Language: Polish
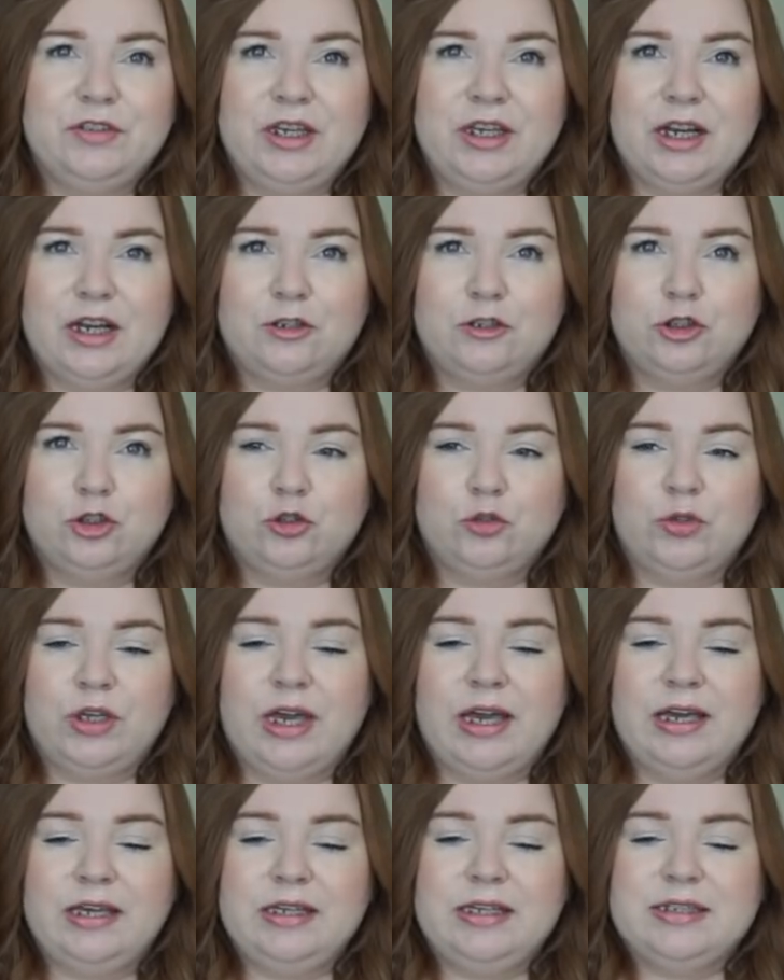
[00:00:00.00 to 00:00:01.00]
w niej jakoś czuję,
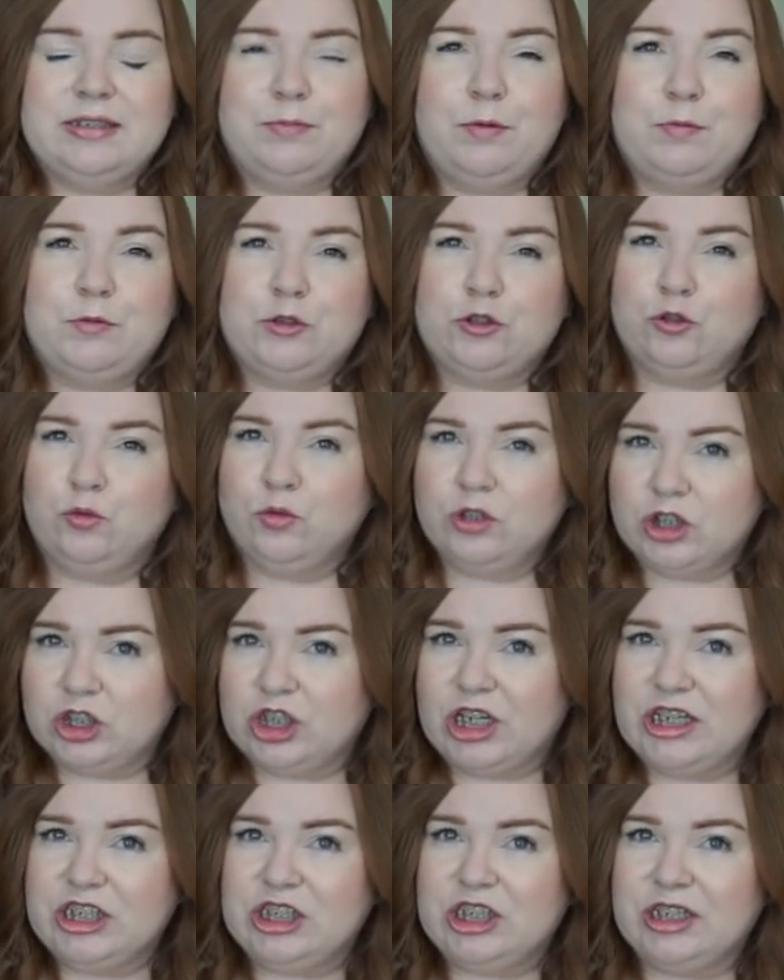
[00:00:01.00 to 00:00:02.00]
jest po prostu
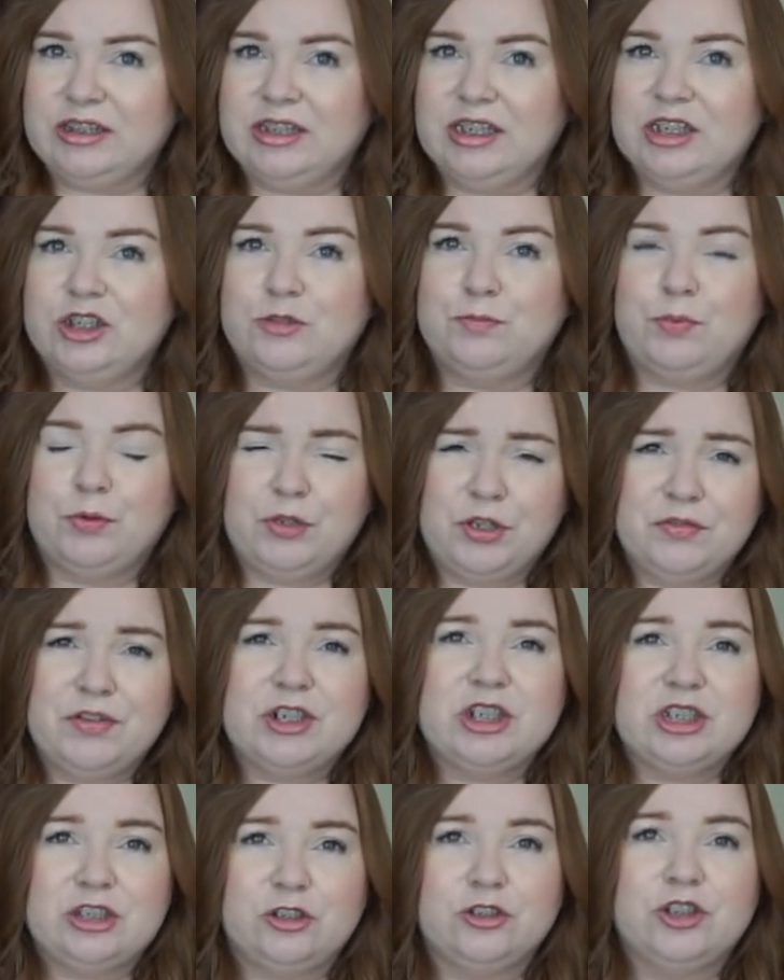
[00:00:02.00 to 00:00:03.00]
lżejsza też,
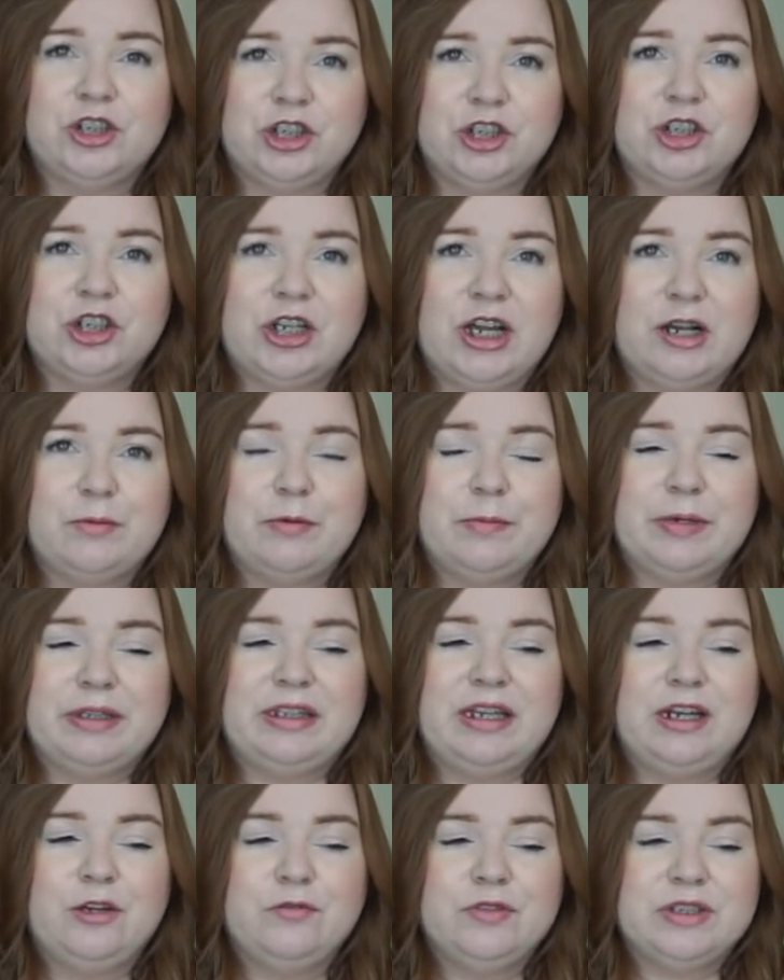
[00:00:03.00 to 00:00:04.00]
ponieważ jest to cieńszy jakby
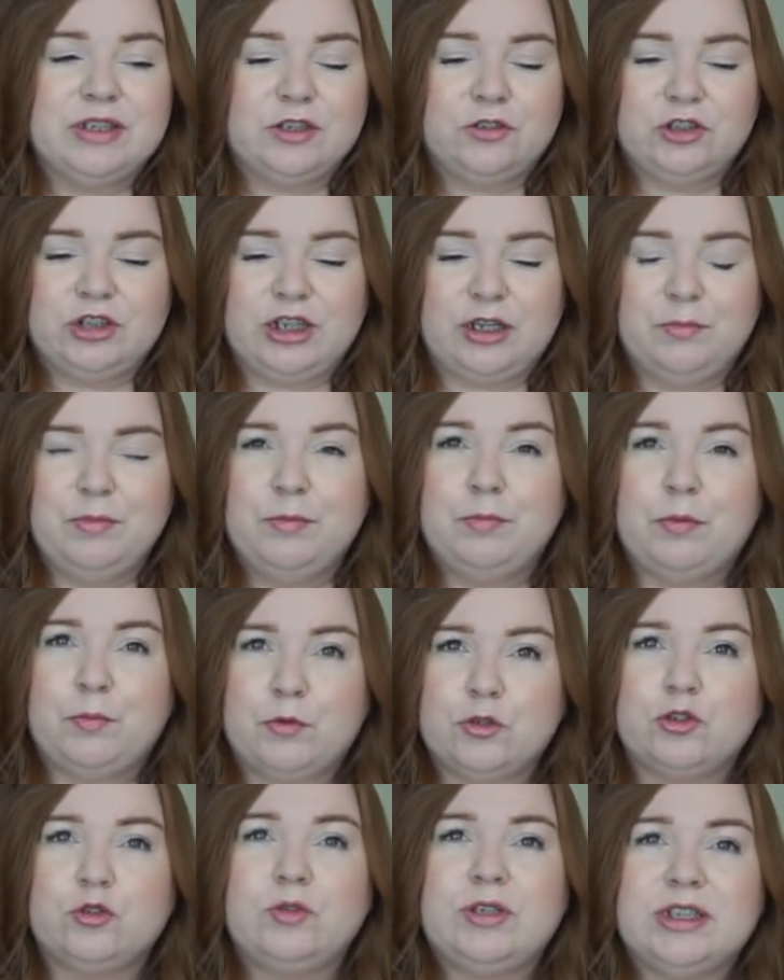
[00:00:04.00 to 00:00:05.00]
materiał, więc jakoś tak mi po
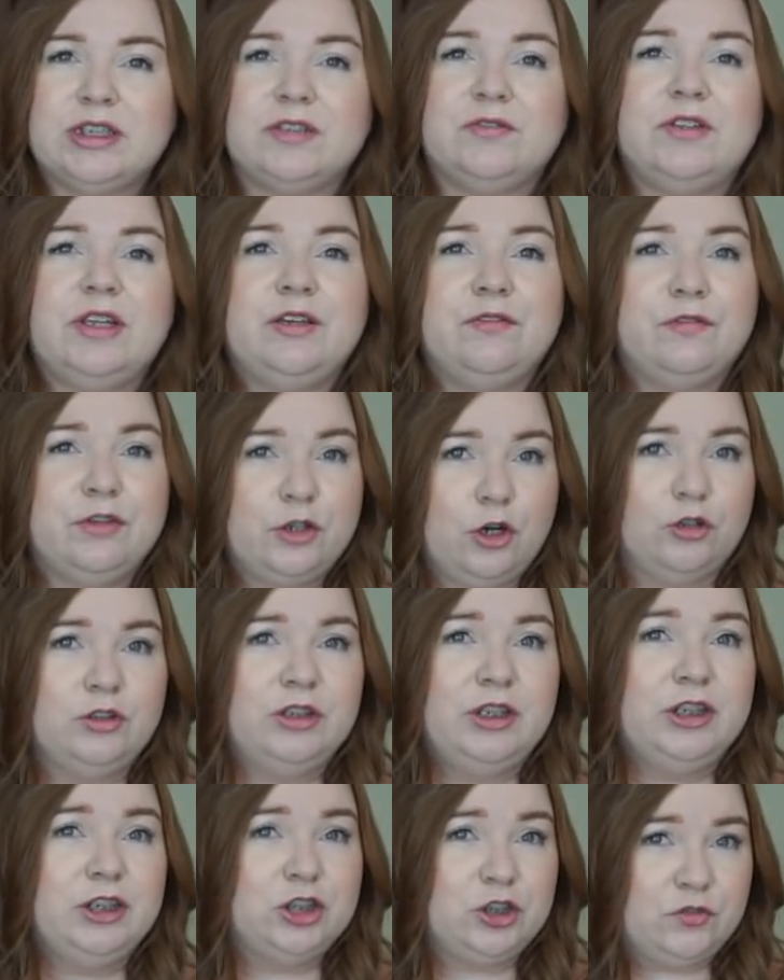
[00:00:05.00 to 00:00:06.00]
prostu jest w niej
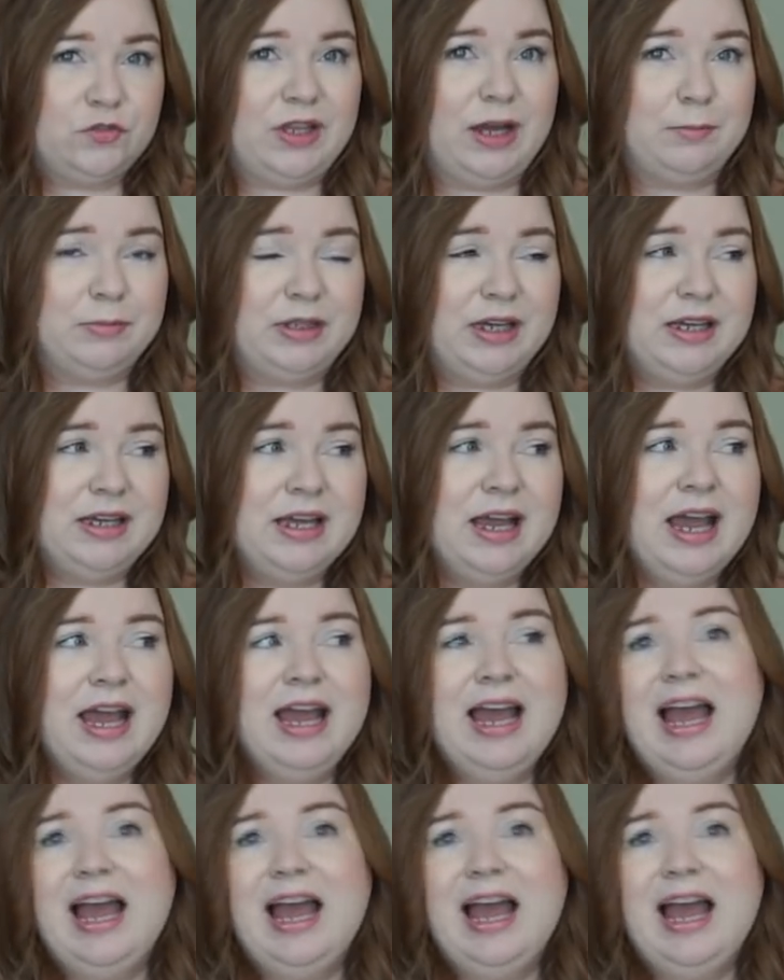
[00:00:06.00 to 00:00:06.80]
wygodniej niż w tamtej,